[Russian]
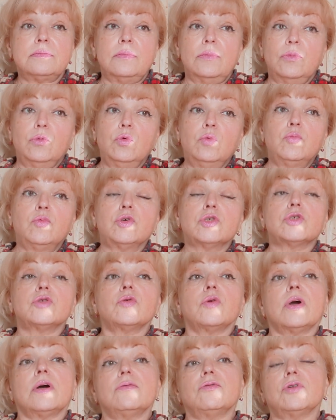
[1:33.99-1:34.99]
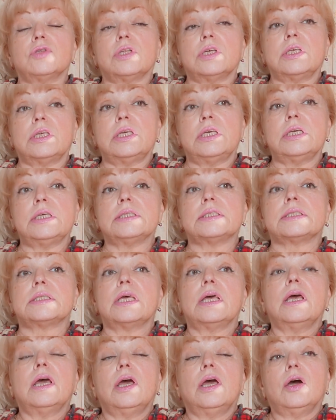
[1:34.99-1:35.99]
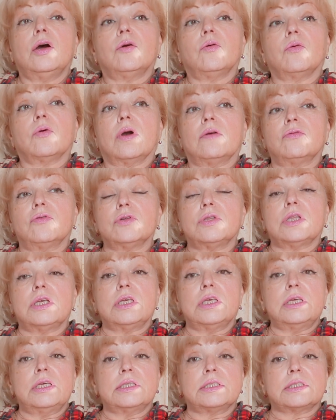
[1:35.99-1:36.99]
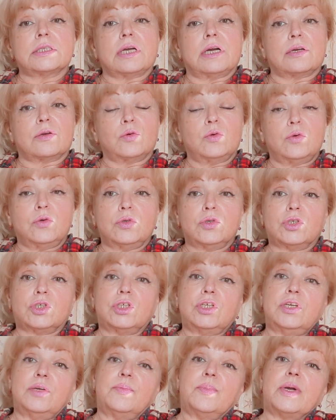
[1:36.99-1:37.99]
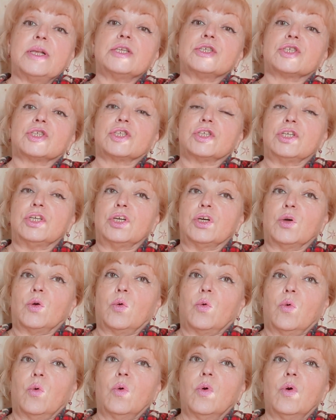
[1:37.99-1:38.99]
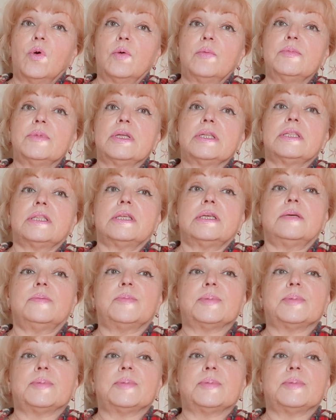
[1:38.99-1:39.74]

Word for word: Ну, может, у кого-то есть, у кого-то есть хорошие большие комнаты,